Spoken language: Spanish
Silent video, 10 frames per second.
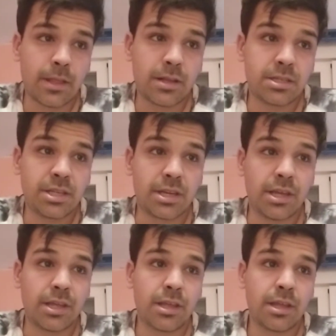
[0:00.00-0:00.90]
Así
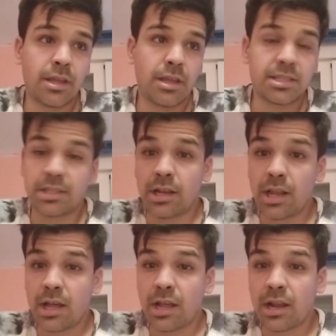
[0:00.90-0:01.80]
que esta es
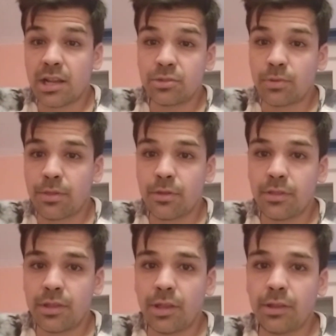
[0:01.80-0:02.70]
la,
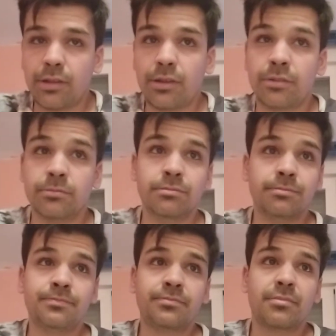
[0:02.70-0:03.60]
situación de,
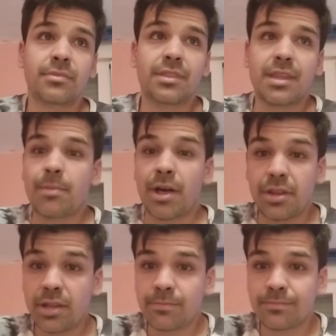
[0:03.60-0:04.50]
de
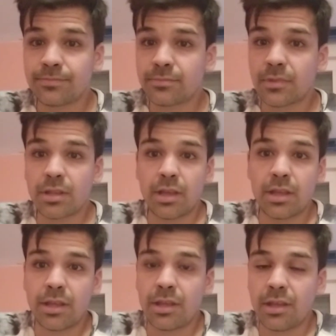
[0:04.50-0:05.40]
Madrid,
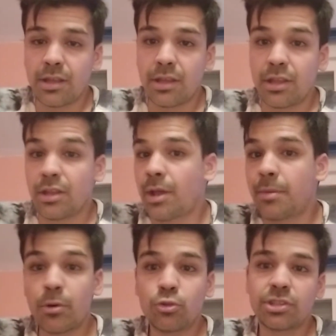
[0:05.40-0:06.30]
que a
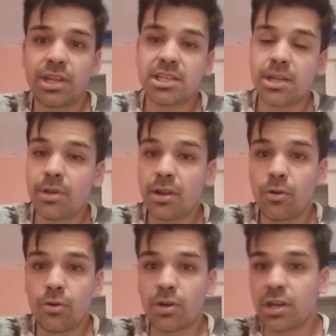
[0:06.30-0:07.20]
mí me gustaría saber
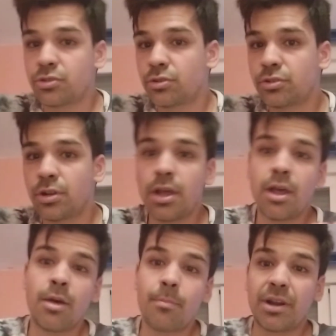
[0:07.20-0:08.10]
los casos
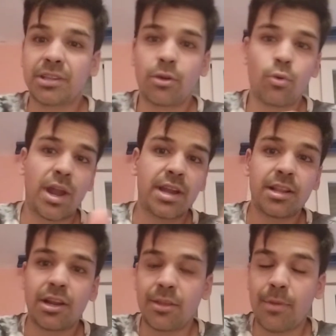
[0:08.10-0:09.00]
particulares
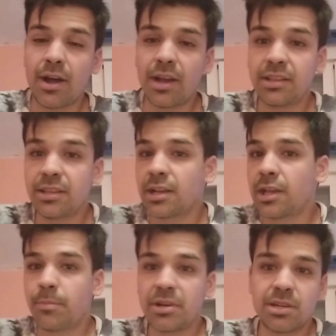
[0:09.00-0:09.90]
de la demás gente,
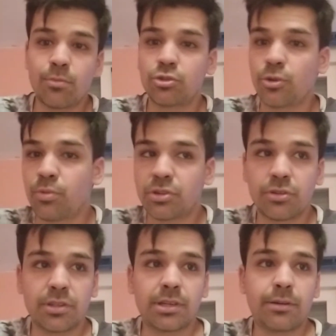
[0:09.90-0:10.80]
qué pasa en vuestros
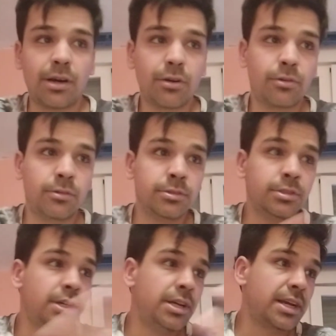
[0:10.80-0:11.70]
puestos de trabajo,
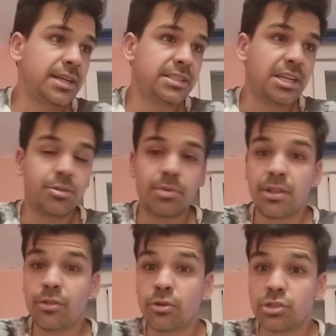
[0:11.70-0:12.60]
qué estáis
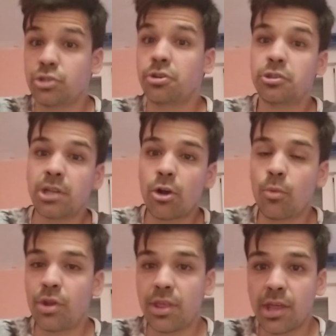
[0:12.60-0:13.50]
viendo, si sois de otras
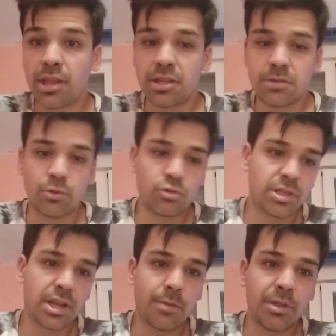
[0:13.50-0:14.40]
comunidades, me
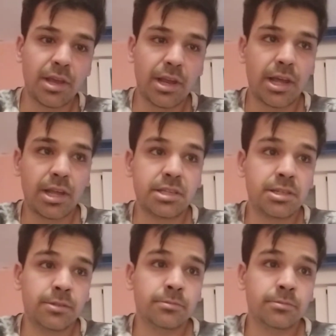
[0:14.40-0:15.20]
gustaría que me dijerais